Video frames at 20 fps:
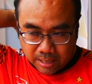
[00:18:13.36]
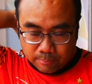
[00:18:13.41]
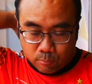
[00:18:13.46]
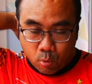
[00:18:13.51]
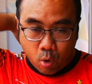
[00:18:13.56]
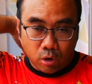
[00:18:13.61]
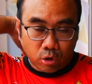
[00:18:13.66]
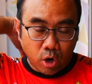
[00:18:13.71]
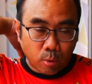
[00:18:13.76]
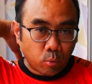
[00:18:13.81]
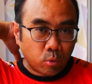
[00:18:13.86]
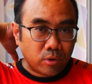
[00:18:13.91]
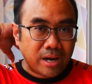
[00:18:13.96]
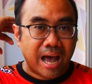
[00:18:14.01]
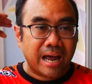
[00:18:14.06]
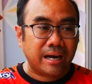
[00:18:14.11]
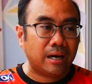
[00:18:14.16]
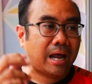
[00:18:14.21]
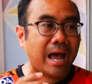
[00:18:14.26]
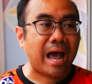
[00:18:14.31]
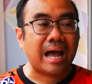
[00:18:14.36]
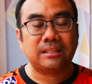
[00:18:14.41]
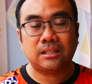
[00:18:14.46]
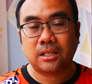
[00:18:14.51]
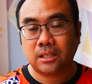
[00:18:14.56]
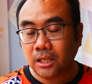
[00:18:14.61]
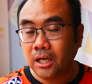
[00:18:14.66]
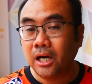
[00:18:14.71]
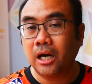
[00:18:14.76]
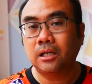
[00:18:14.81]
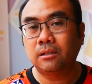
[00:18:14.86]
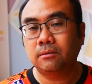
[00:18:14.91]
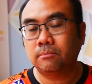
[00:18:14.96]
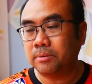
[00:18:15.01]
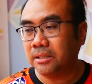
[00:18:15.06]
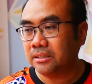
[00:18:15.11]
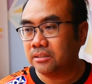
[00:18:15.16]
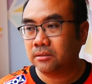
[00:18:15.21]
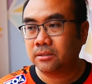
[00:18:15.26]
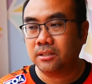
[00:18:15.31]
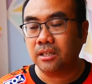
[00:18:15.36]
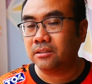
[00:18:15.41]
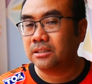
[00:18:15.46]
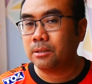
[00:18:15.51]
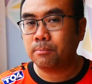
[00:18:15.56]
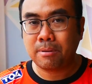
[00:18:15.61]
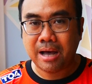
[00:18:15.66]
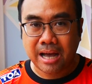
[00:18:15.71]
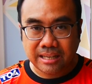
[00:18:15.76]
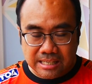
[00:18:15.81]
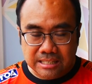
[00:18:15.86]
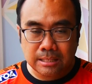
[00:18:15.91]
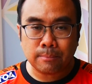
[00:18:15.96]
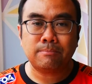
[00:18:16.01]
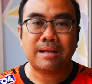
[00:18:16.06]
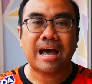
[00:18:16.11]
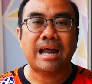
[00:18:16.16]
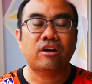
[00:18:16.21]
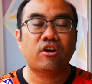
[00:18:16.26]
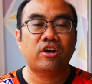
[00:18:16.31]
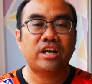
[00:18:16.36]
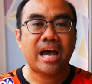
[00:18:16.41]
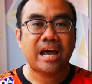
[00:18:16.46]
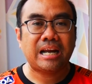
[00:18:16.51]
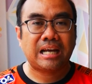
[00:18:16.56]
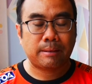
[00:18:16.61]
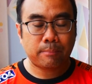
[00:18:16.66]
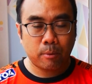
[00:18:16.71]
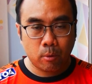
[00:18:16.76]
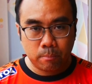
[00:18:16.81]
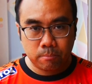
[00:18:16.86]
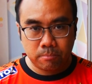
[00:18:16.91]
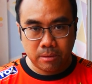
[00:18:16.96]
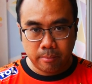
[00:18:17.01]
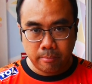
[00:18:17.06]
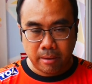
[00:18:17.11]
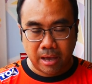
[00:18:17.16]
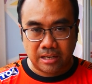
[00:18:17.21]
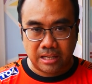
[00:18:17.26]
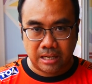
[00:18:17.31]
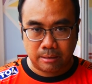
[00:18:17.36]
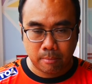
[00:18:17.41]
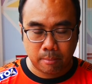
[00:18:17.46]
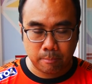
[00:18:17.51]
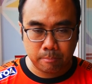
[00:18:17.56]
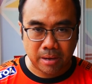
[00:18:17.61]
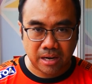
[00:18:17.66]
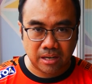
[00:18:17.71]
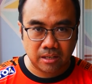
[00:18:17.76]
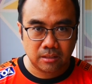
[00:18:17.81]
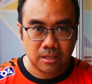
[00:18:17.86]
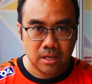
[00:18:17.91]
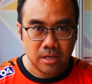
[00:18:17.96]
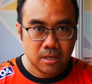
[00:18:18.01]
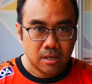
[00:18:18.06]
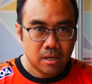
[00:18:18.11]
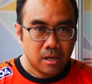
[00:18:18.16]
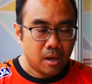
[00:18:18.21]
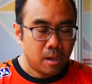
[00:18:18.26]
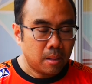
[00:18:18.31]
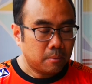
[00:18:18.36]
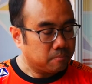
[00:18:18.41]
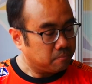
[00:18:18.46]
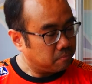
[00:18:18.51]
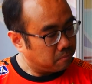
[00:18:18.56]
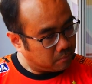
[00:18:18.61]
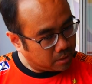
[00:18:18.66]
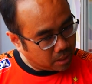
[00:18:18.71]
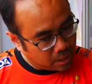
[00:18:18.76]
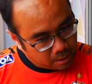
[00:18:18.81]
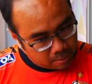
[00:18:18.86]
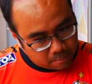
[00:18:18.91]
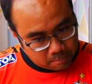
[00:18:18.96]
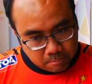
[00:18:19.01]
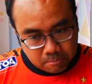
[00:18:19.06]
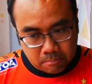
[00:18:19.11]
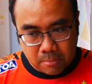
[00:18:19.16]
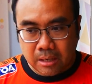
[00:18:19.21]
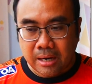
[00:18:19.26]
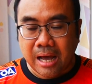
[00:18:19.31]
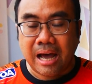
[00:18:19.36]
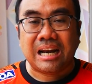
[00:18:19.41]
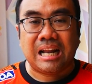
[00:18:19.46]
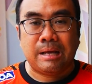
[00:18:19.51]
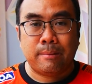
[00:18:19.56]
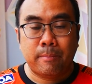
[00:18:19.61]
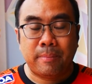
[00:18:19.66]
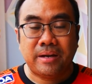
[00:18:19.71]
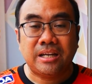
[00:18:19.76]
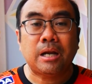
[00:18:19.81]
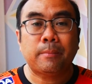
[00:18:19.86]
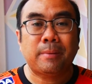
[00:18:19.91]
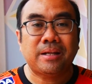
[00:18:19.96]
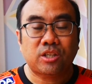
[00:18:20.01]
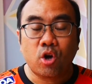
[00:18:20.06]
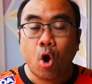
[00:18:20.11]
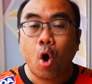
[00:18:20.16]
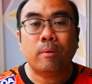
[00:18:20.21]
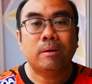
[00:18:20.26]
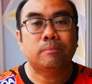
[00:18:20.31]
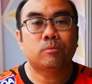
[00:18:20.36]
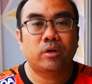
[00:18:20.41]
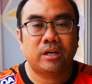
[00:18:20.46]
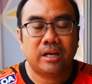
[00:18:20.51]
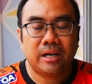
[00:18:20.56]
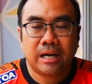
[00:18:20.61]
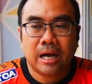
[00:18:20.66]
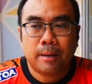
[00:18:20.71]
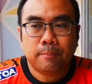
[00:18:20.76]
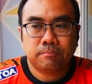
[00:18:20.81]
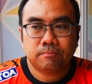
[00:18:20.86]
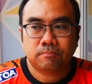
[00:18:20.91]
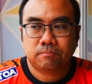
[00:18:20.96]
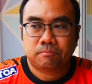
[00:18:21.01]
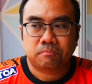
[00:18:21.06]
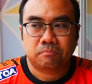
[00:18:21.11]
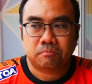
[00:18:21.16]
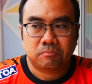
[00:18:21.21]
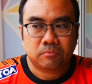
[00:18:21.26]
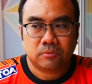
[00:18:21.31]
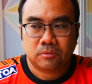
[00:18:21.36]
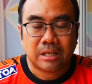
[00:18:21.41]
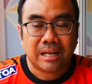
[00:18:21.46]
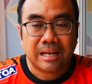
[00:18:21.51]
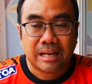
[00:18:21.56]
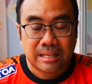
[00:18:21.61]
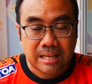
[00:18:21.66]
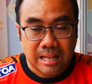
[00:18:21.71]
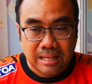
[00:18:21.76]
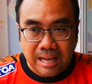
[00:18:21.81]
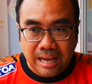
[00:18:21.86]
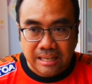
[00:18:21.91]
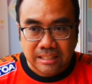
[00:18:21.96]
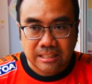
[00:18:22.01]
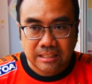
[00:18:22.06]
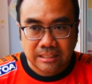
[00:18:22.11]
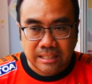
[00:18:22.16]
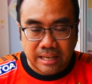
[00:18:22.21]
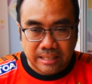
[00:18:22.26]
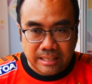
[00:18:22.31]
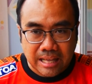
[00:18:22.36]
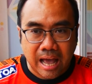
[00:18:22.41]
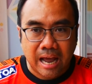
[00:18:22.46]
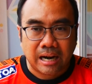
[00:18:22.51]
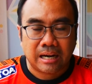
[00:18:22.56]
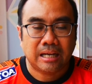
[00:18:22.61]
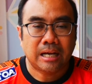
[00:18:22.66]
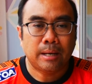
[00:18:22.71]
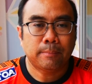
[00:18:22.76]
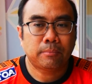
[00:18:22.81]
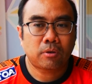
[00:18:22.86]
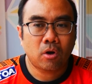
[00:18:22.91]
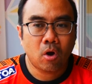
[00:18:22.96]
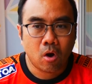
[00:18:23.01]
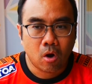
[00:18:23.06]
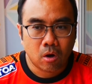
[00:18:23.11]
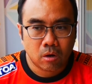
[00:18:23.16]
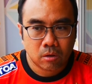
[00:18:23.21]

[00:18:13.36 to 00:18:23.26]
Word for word: บวกลบคูณหารอาจจะเกินถึงถึงสิบห้ายี่สิบล้านก็ได้นะครับเพราะพรีเมียร์ลีกมันเป็นมันอะไรมันเป็นเงินเป็นทองไปหมดนะครับหลายหลายสิ่งหลายอย่างนะครับก็